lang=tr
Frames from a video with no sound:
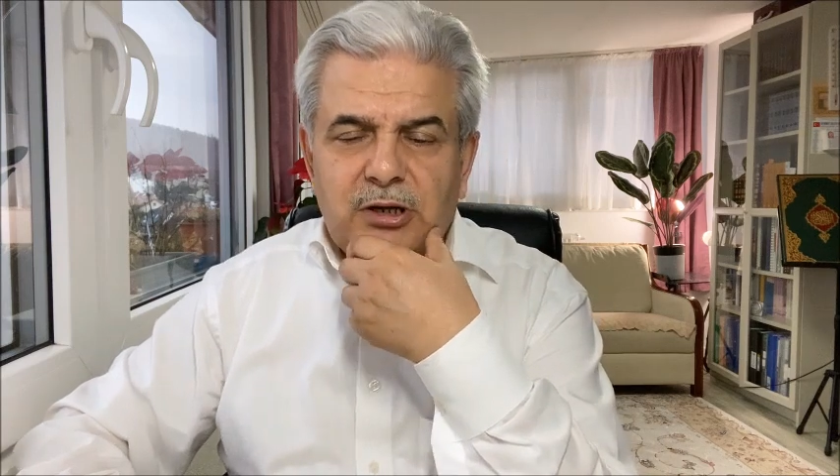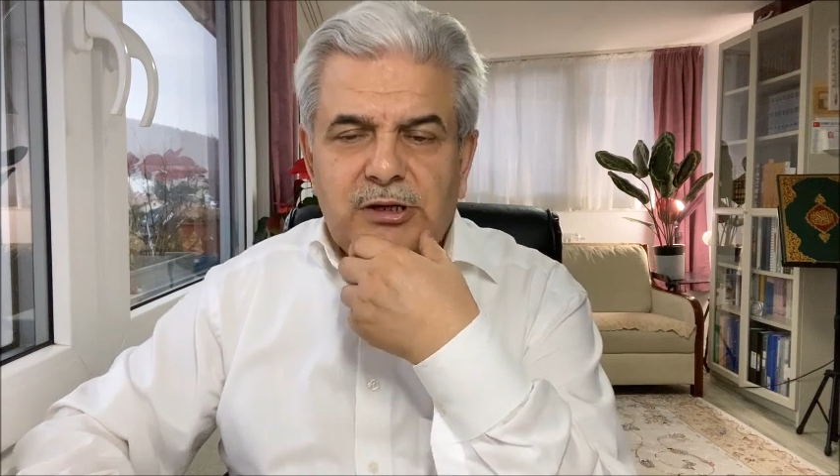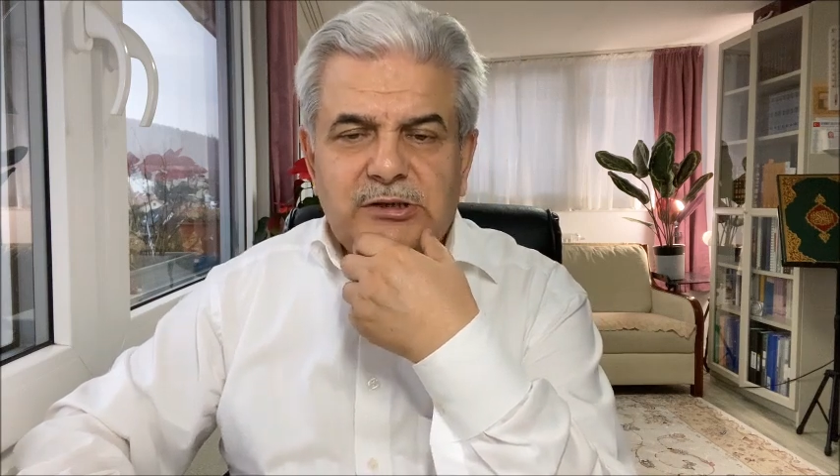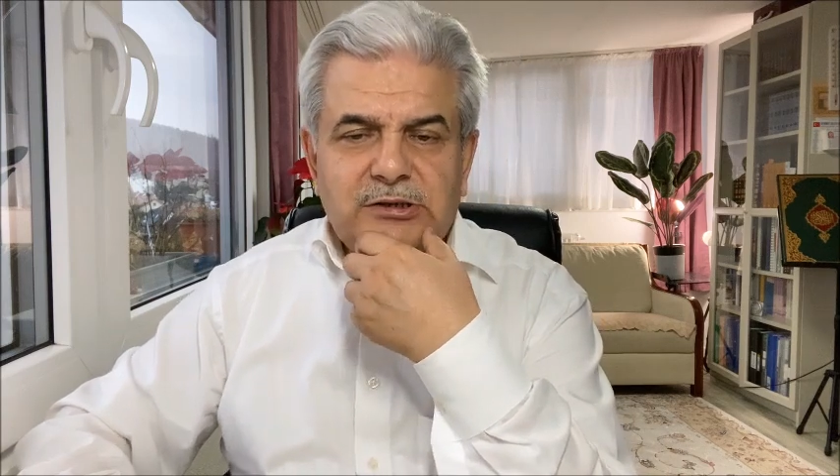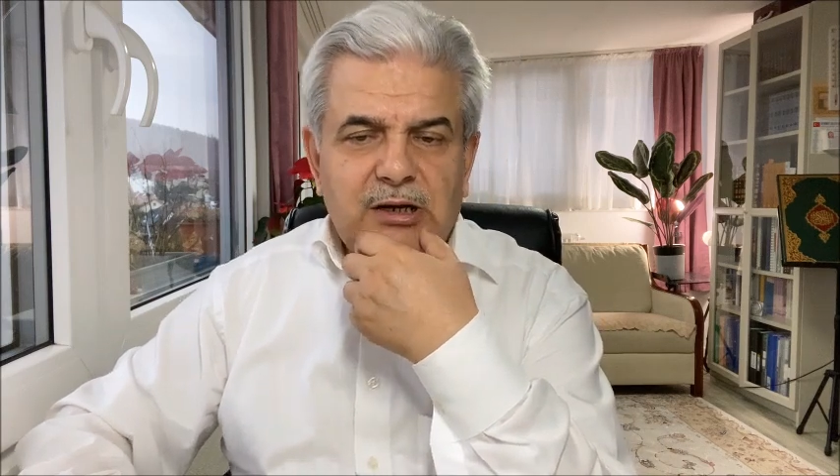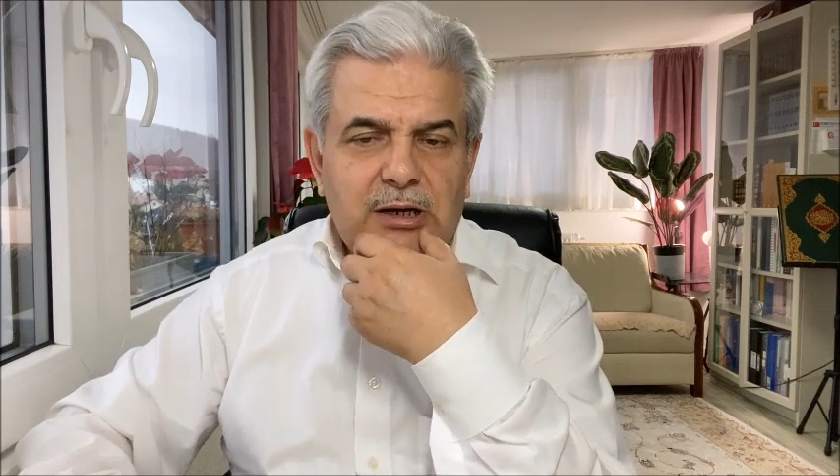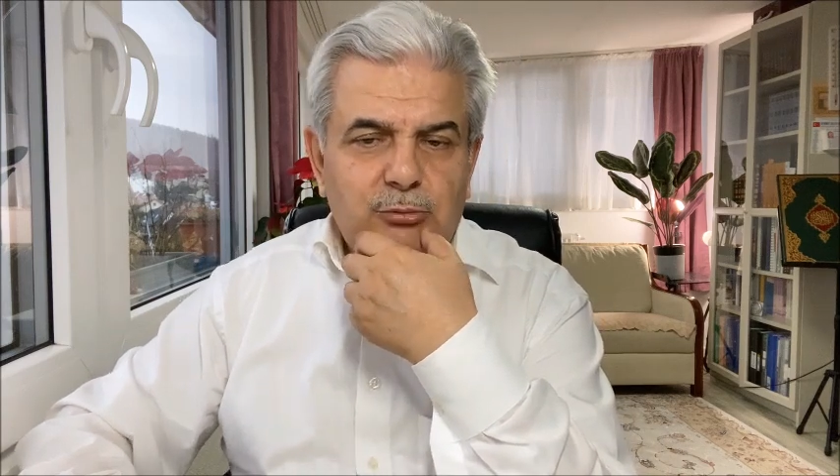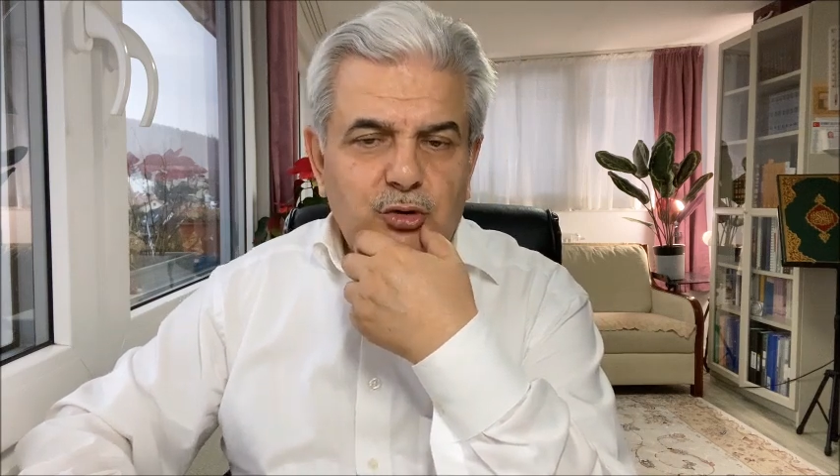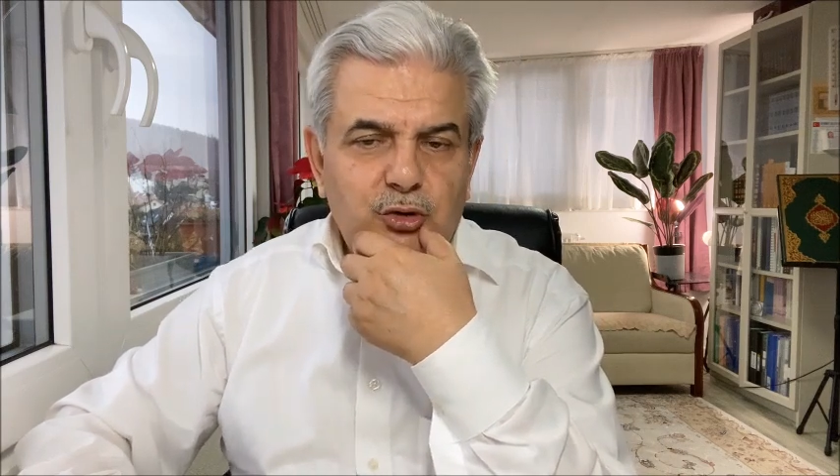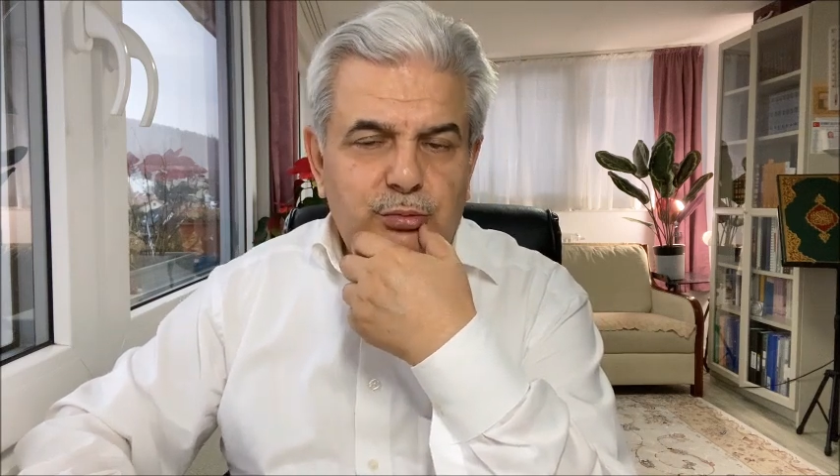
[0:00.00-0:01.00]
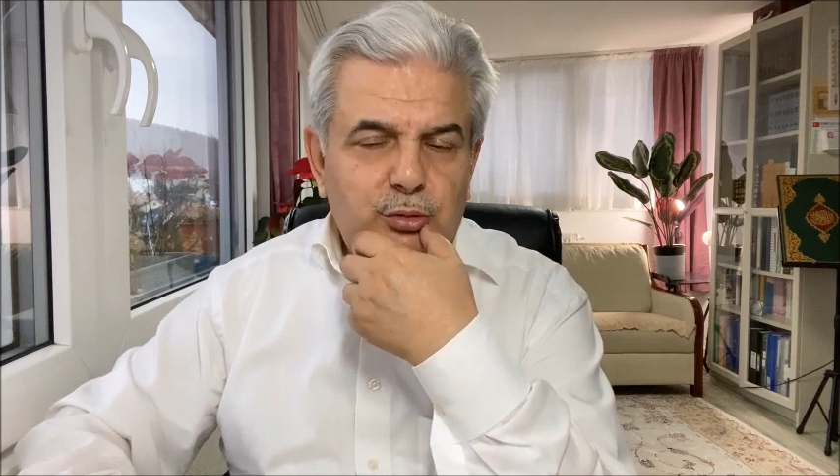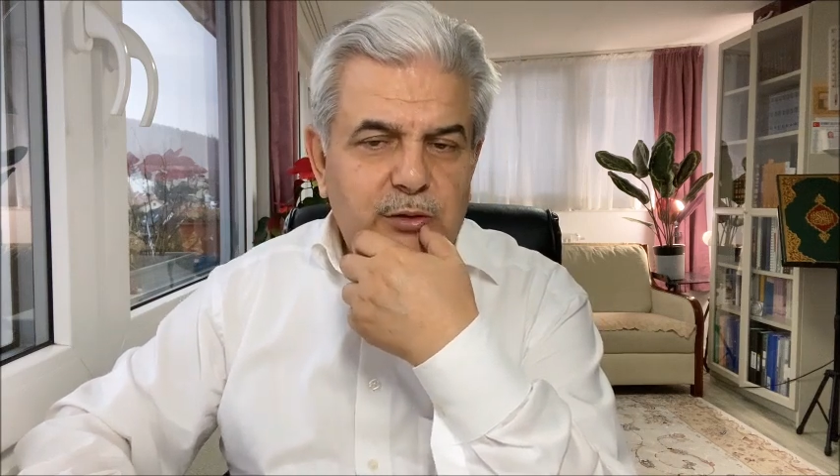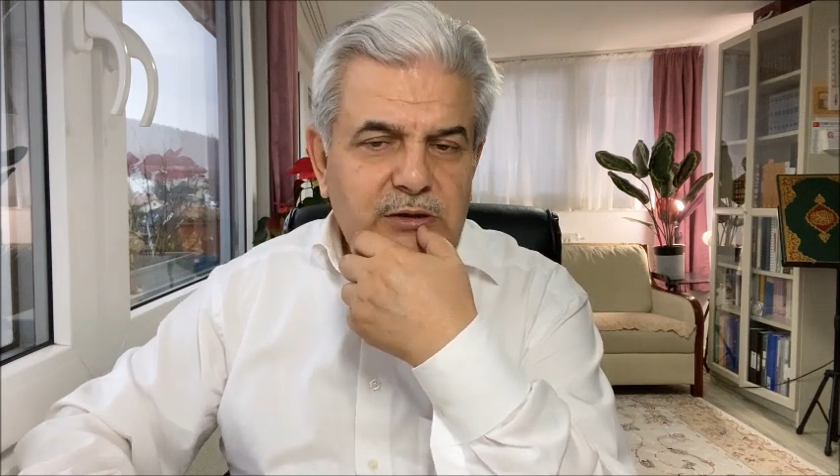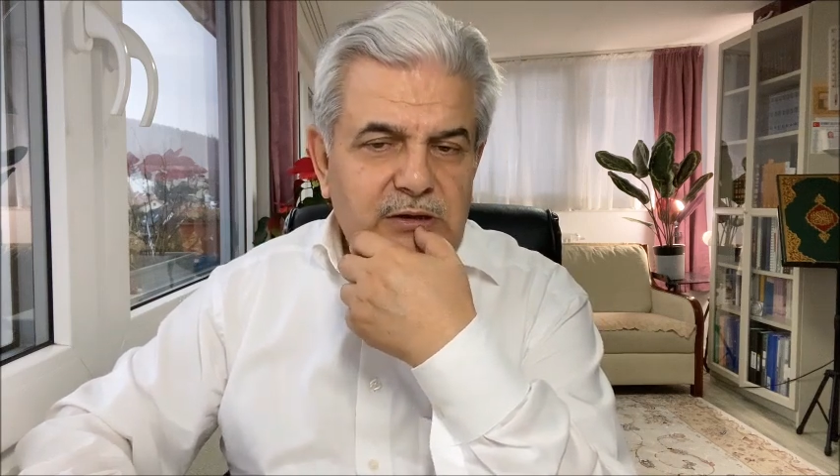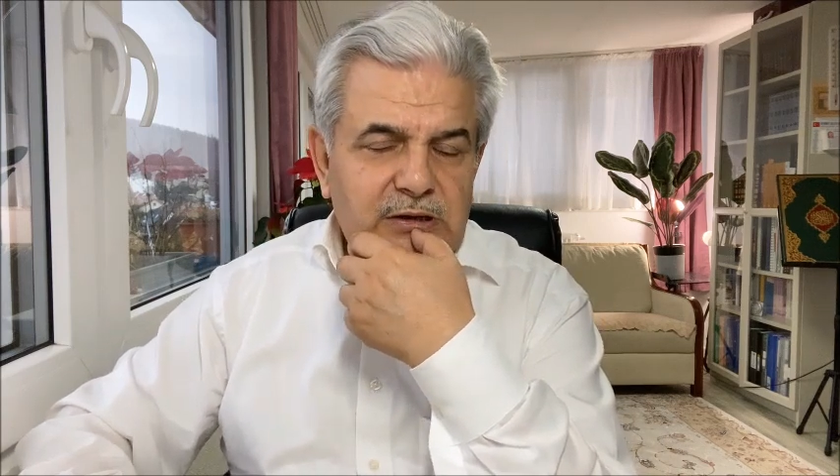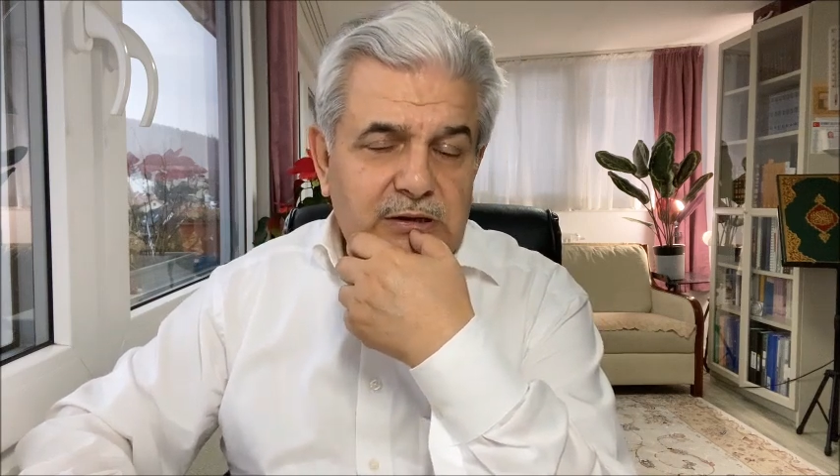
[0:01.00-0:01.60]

Aleyhisselam'ın nübüvvetini